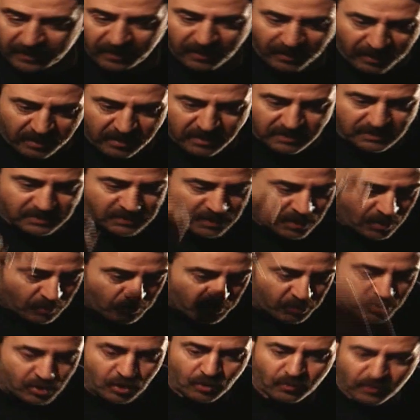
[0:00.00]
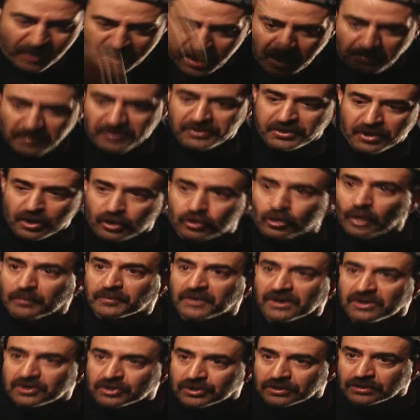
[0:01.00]
أنا خلص من اليوم رايح بدي أكتب
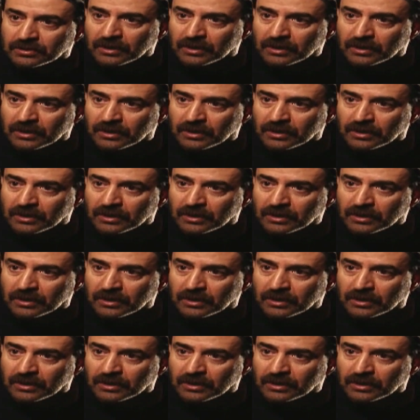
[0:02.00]
كل شيء